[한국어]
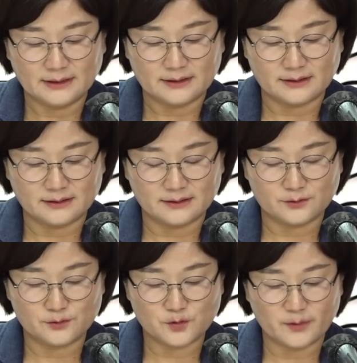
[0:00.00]
어,
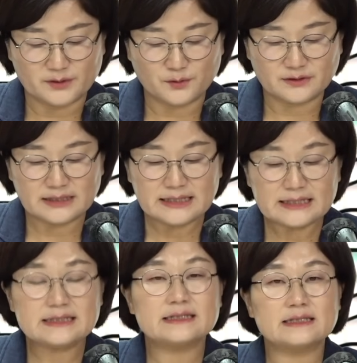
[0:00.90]
뉴스토마토는
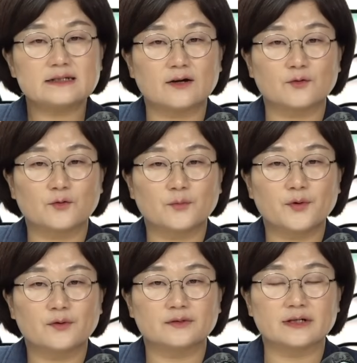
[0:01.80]
E 씨라고
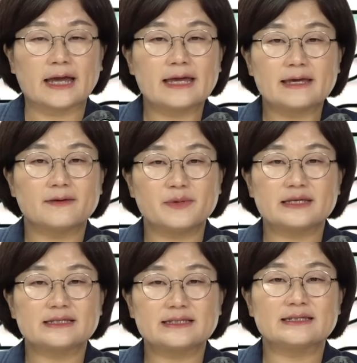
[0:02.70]
표현을 A
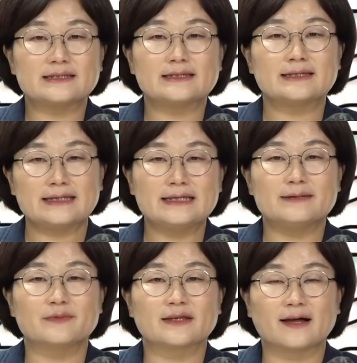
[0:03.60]
B C D
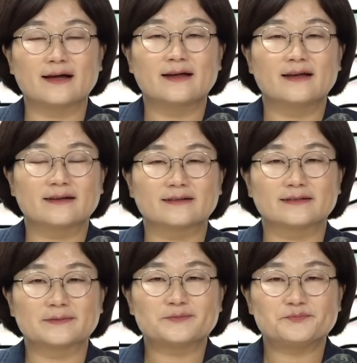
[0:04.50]
E입니다.
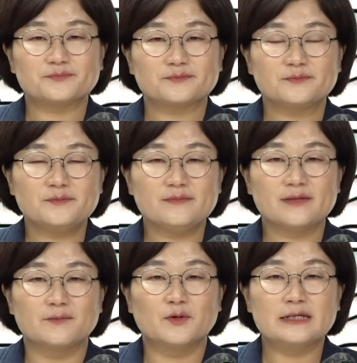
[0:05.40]
그
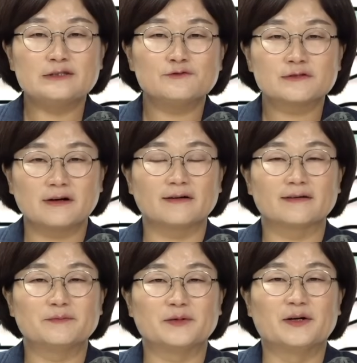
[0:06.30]
뭐 이준석
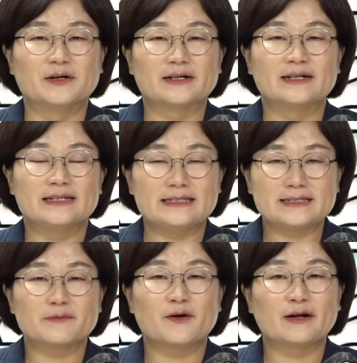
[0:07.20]
뭐
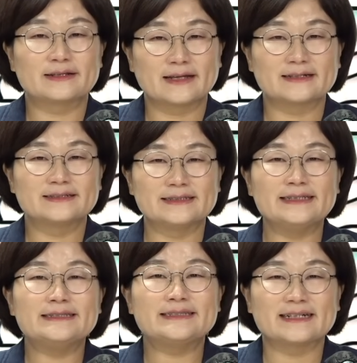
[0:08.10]
이재명 할 때
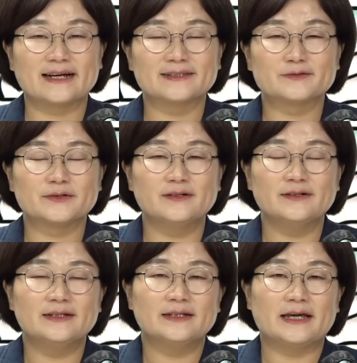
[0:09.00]
그이 씨가 아니고요.
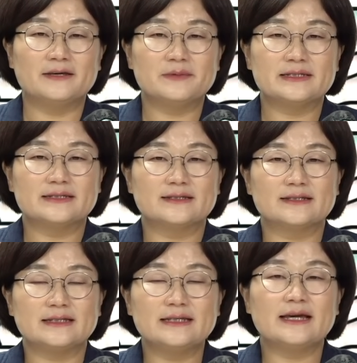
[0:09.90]
A, B, C, D,
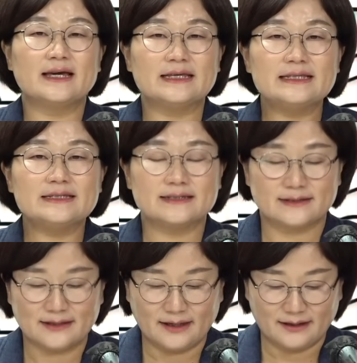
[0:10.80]
E의 이
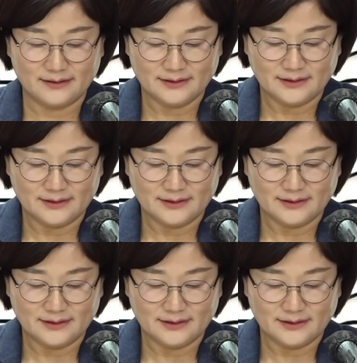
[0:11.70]
씨인데